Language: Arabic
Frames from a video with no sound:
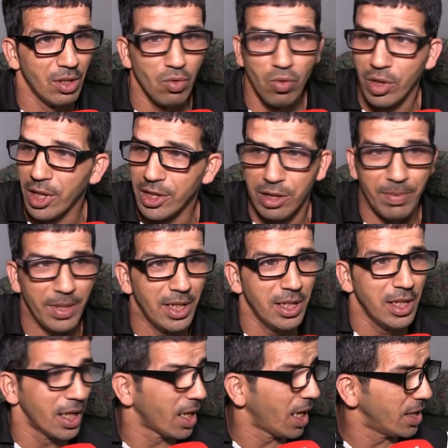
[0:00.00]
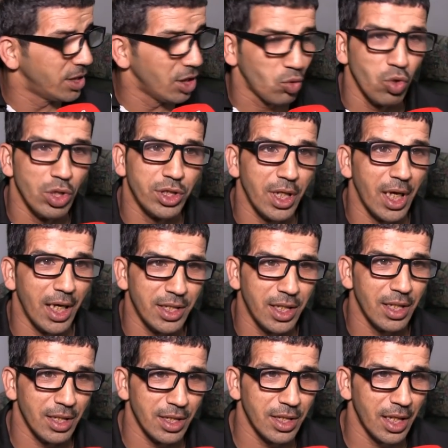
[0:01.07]
وكاتب عليا راه عندي كل شيء
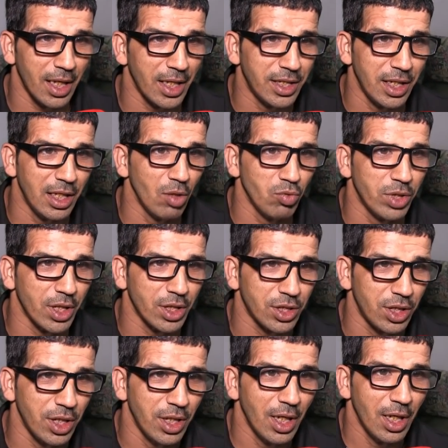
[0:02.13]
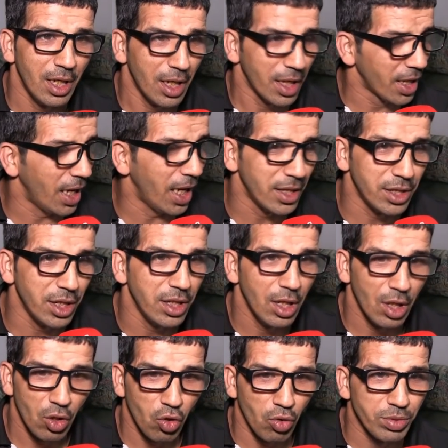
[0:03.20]
ادله وداك الشيء راه عندي
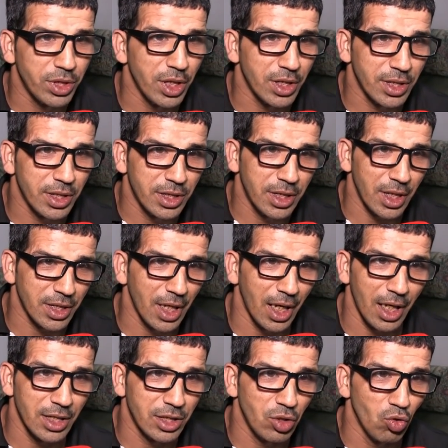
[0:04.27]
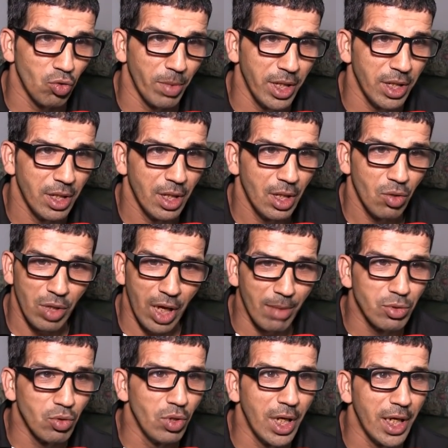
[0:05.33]
ومشيت اعتقلت يومين
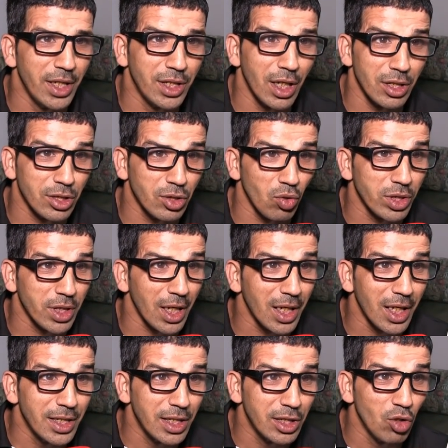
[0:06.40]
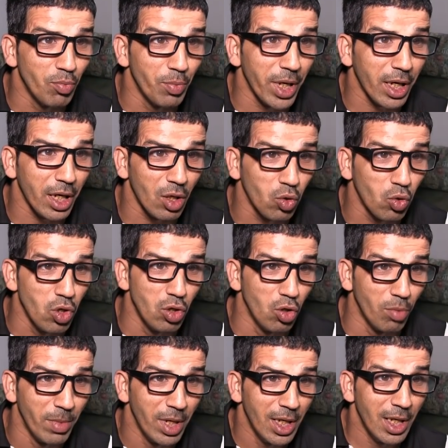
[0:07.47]
الحمد لله رجال السلطه الله يجزيهم بخير
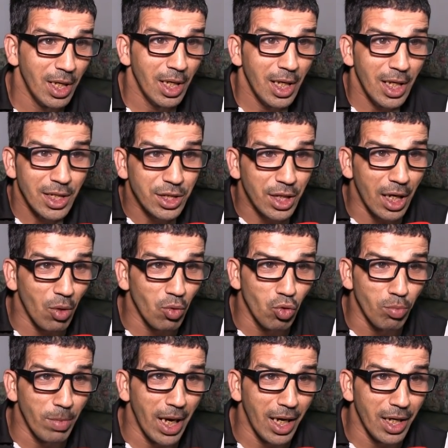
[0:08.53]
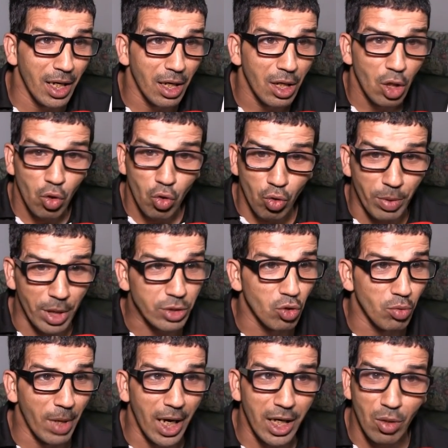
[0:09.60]
كلهم تعاونوا معايا
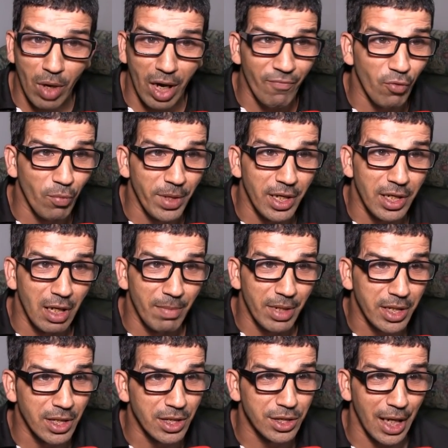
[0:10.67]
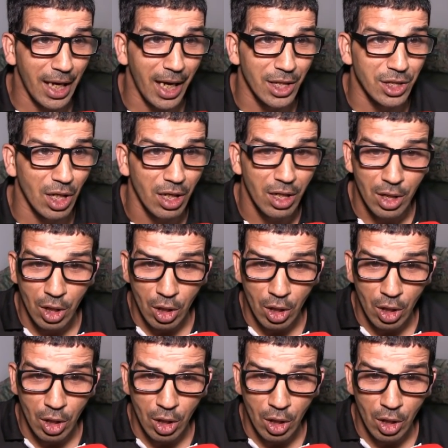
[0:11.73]
وبحثوا معايا وعرفوا بان ما كاين حتى حاجه